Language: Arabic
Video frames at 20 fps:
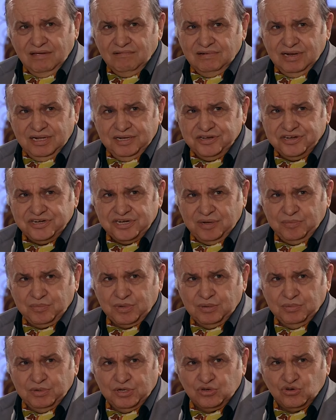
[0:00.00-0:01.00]
ما بقى
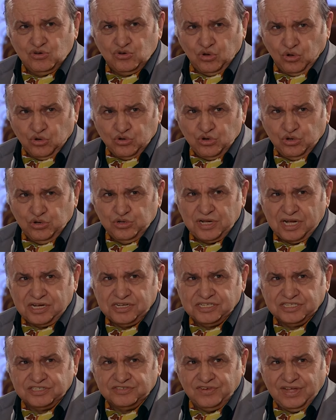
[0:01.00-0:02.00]
توقف قدامنا
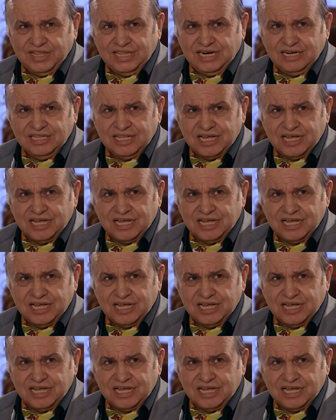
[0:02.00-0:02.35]
بحكايات